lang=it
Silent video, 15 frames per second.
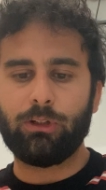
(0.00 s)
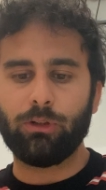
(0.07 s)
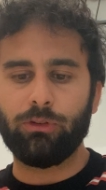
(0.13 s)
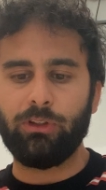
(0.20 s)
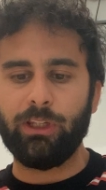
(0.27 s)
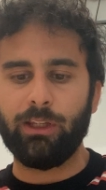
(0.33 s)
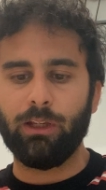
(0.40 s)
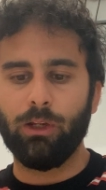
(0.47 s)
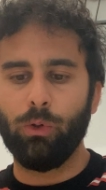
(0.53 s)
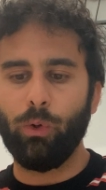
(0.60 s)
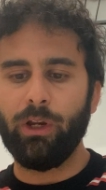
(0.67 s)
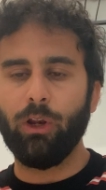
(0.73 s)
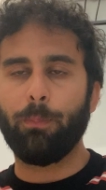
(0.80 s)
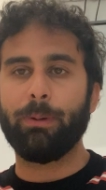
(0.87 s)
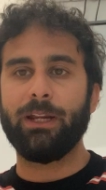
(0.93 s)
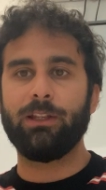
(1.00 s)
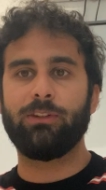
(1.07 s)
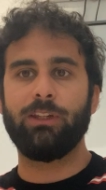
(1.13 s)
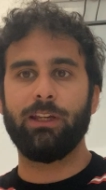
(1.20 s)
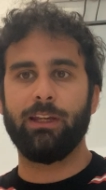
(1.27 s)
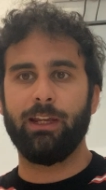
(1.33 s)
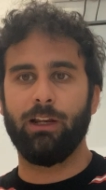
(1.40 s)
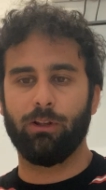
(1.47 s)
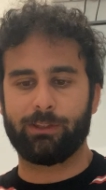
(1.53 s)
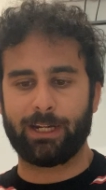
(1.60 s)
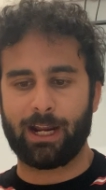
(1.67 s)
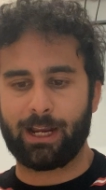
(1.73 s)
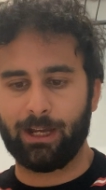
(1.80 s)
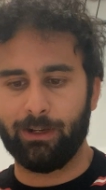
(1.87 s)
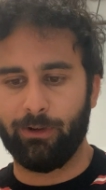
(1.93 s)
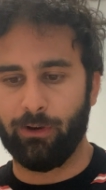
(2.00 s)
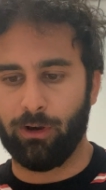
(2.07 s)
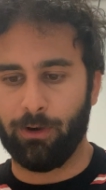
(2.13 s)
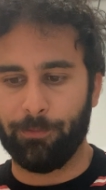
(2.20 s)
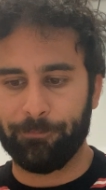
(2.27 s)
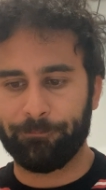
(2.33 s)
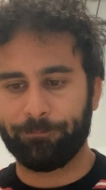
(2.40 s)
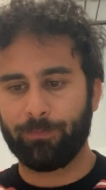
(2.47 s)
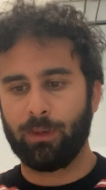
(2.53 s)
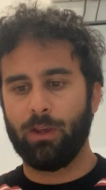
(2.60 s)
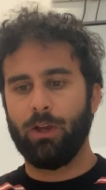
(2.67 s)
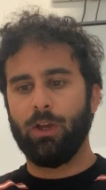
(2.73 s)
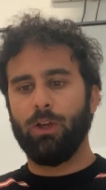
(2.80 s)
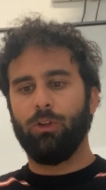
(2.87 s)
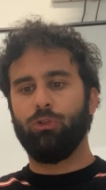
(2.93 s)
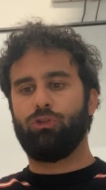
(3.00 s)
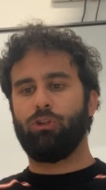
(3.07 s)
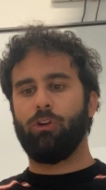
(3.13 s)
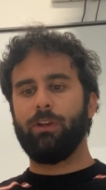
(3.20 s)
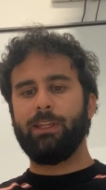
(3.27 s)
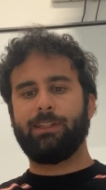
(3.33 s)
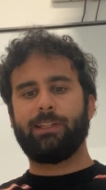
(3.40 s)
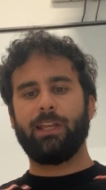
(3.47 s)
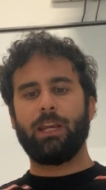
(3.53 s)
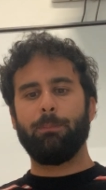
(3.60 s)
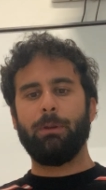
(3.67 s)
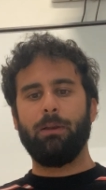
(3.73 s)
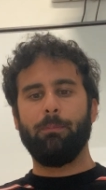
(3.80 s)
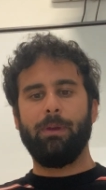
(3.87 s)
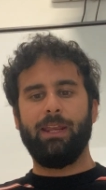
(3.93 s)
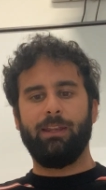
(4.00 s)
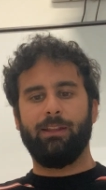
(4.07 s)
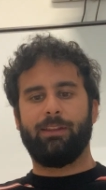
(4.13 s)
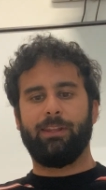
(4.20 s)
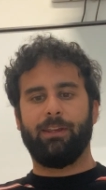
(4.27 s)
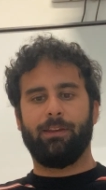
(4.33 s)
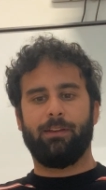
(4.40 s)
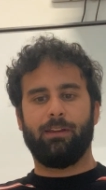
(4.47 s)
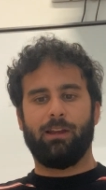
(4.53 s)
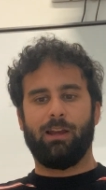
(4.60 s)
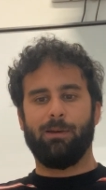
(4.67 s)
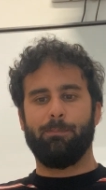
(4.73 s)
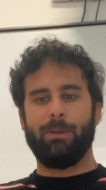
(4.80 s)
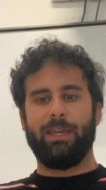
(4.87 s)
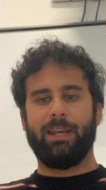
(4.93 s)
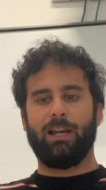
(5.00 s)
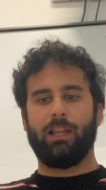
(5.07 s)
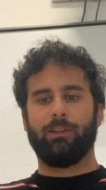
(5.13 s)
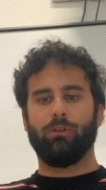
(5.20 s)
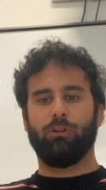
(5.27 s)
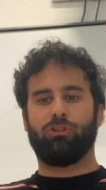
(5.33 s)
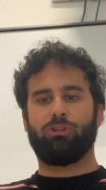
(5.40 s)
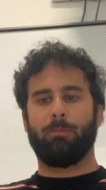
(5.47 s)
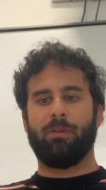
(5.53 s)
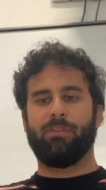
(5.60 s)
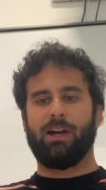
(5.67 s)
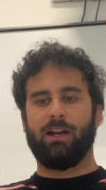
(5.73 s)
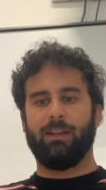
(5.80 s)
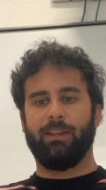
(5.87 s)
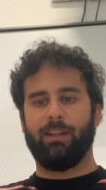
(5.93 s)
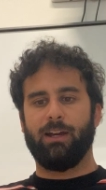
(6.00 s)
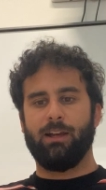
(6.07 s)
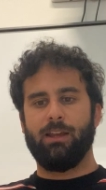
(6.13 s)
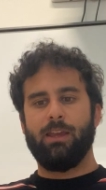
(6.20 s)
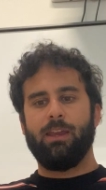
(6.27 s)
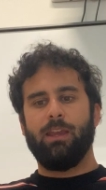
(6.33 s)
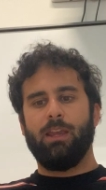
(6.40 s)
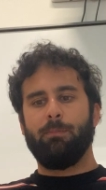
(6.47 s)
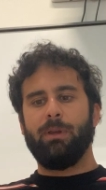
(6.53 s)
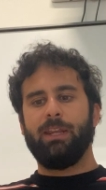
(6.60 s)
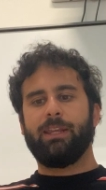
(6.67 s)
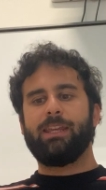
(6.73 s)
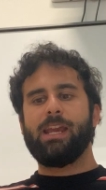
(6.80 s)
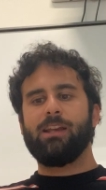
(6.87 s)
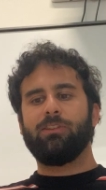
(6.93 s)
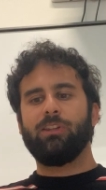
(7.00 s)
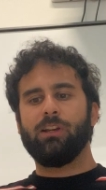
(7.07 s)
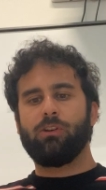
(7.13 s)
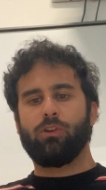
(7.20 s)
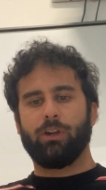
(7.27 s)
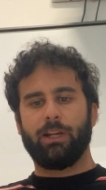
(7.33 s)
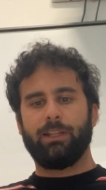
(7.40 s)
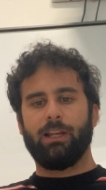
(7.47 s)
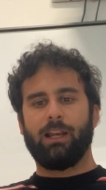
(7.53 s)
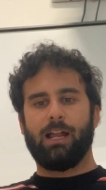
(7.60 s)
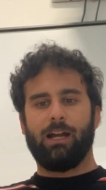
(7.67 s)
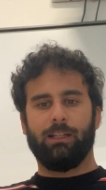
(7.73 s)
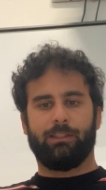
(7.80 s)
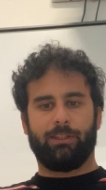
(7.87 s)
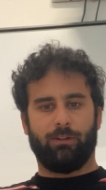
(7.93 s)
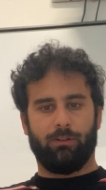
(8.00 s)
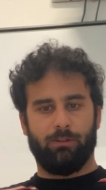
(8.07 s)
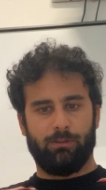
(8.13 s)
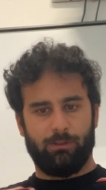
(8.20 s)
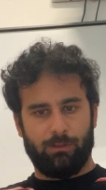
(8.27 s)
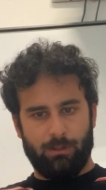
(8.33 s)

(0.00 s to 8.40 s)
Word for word: così, lui lo prese e lo tracannò. Gioì terribilmente a bere la dolce bevanda e me ne chiese ancora dell'altro.